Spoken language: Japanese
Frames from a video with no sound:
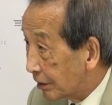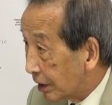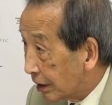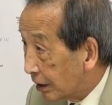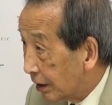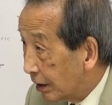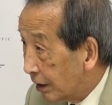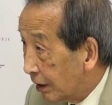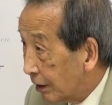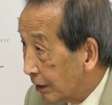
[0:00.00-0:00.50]
ん
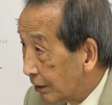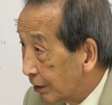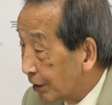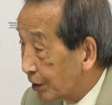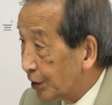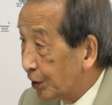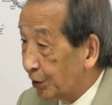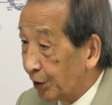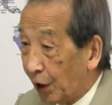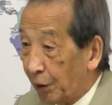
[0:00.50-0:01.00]
でだか
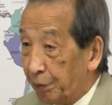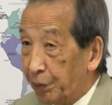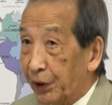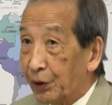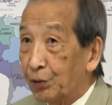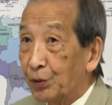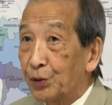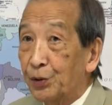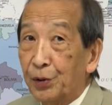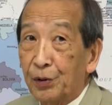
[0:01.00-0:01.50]
らそれ
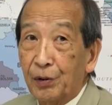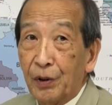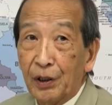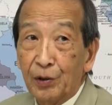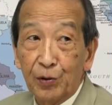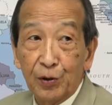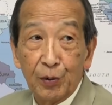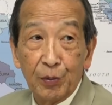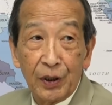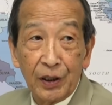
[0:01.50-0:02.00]
800億というのは
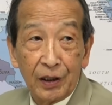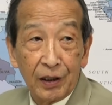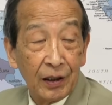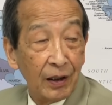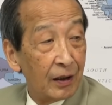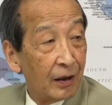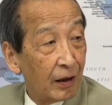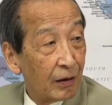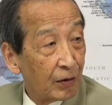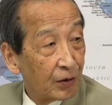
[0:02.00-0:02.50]
あっという間に
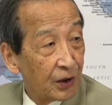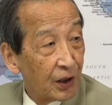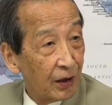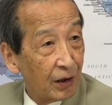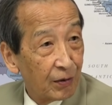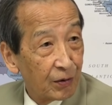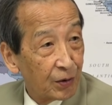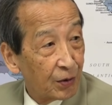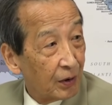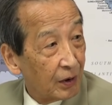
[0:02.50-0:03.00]
あのせ
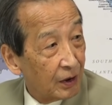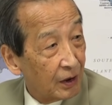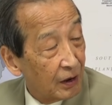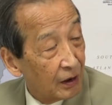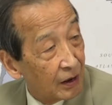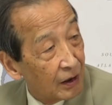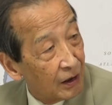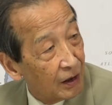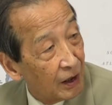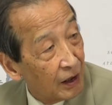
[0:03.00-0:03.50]
あの1
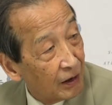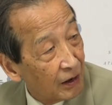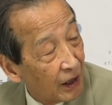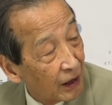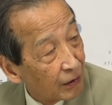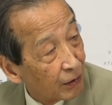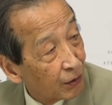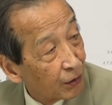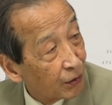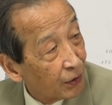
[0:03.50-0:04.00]
2 0
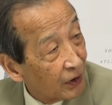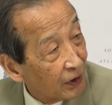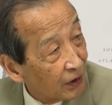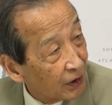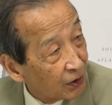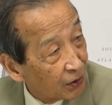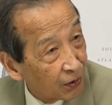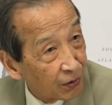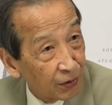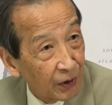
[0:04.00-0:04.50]
0億円
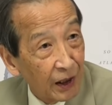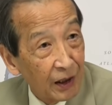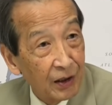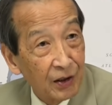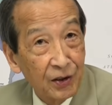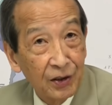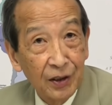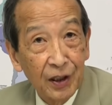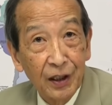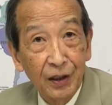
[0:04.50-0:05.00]
ですよって
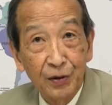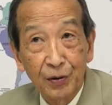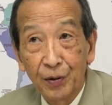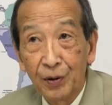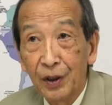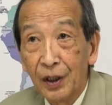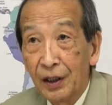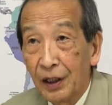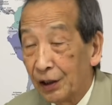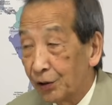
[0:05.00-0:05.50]
話でいやその
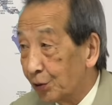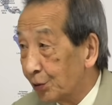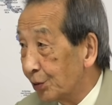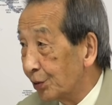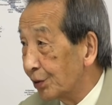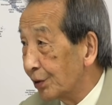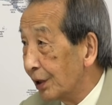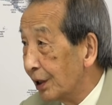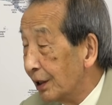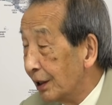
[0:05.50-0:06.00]
後の、
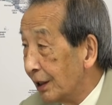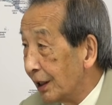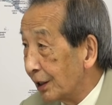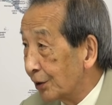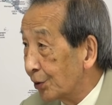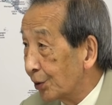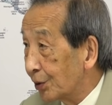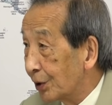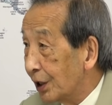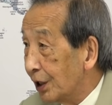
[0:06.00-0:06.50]
後経費
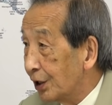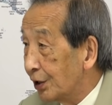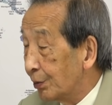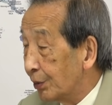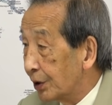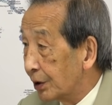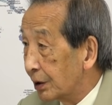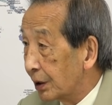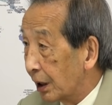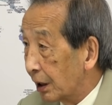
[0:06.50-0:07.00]
もい
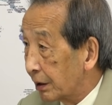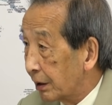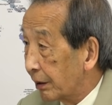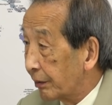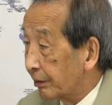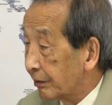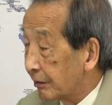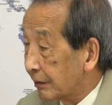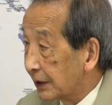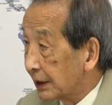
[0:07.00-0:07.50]
いから
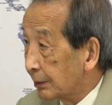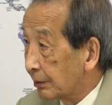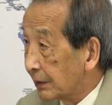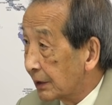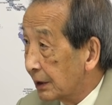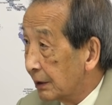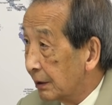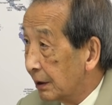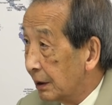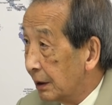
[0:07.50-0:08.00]
売買に
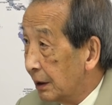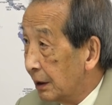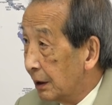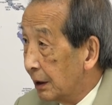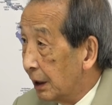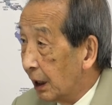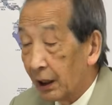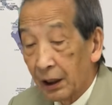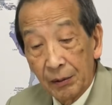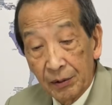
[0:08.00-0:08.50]
ありえま
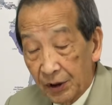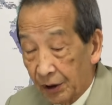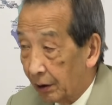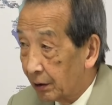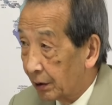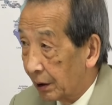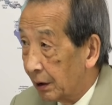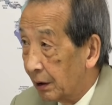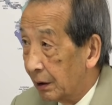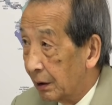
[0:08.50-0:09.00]
せんよね
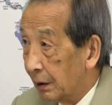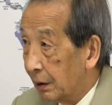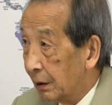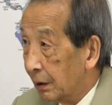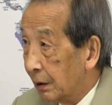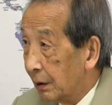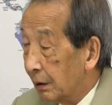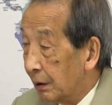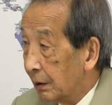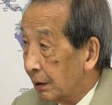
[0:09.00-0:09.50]
物買う
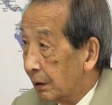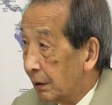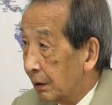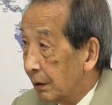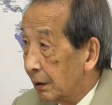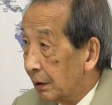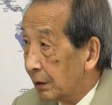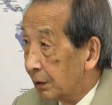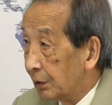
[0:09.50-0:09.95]
時に